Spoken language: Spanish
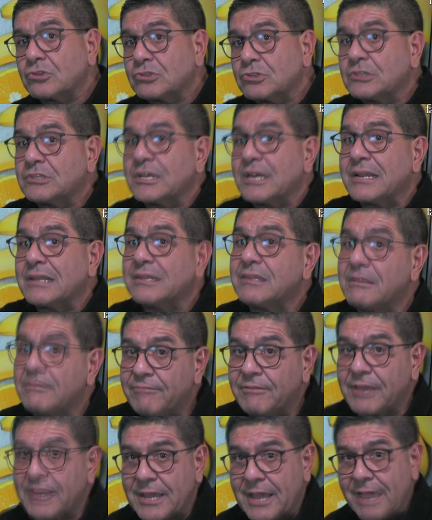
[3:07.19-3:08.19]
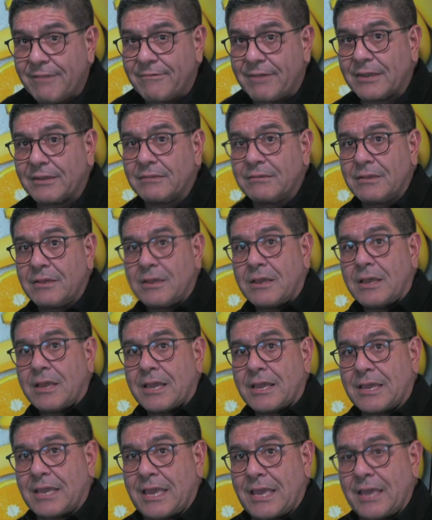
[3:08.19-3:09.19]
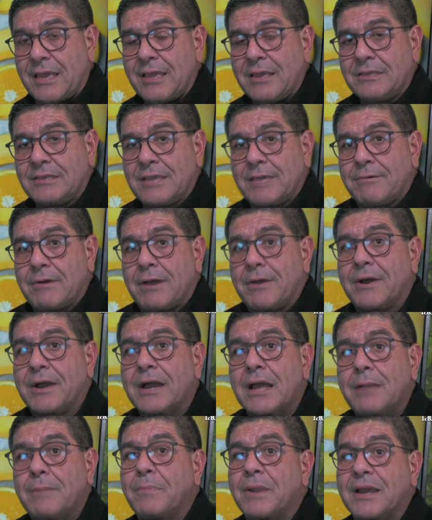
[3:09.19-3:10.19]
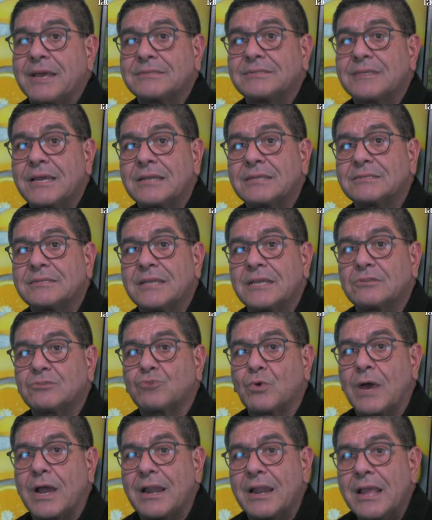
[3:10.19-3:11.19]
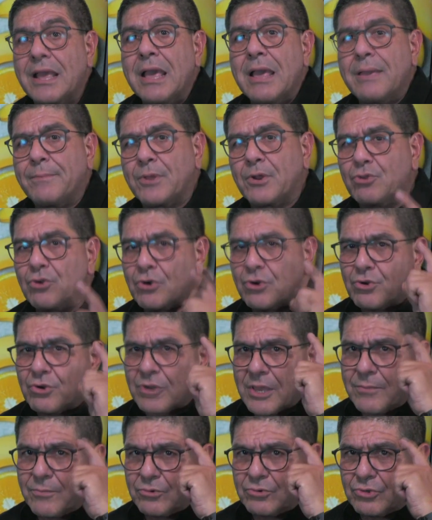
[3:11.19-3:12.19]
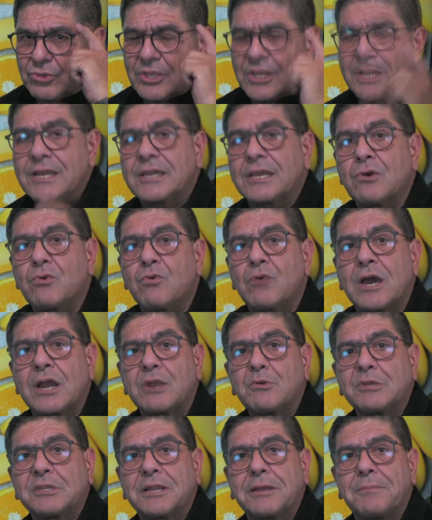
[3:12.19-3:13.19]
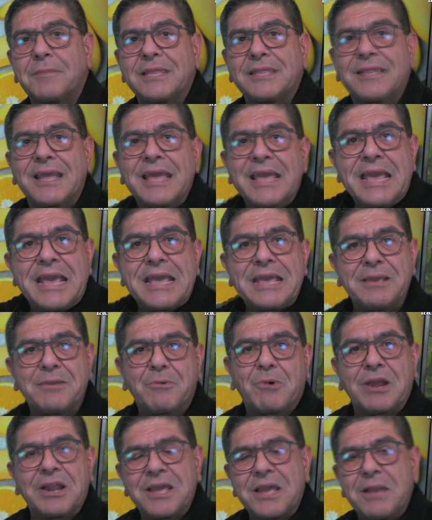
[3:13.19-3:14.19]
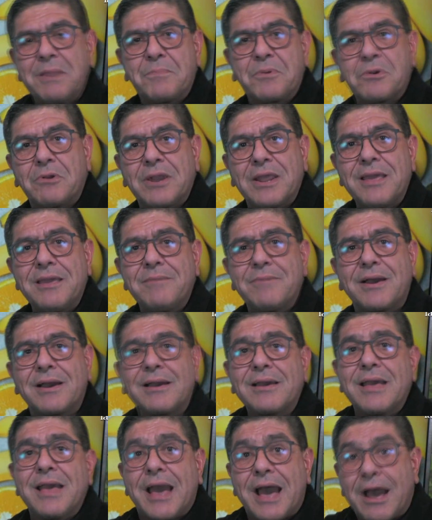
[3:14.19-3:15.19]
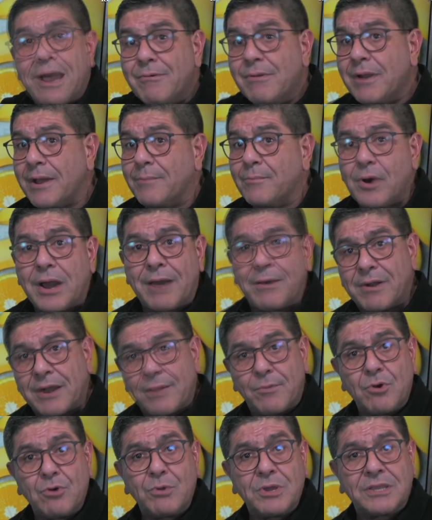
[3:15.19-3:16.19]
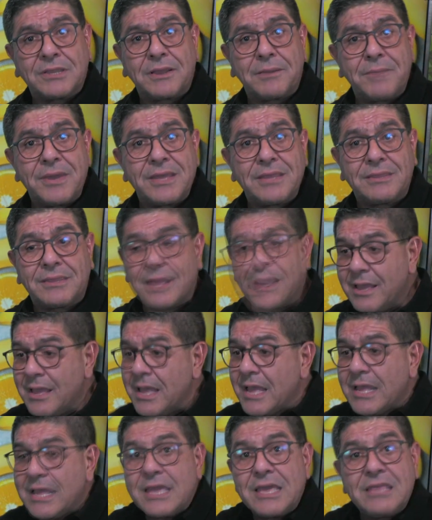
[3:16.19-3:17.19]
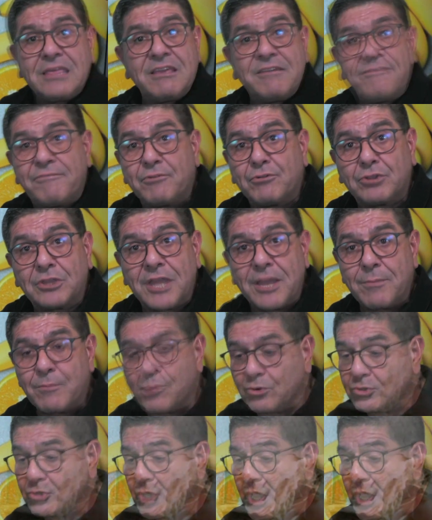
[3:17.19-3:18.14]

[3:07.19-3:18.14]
certificaban que llevaban al placer sexual. Pero yo creo que mucho tiene que jugar nuestra mente. ¿Y cuál es el problema? abramos nuestra mente y disfrutemos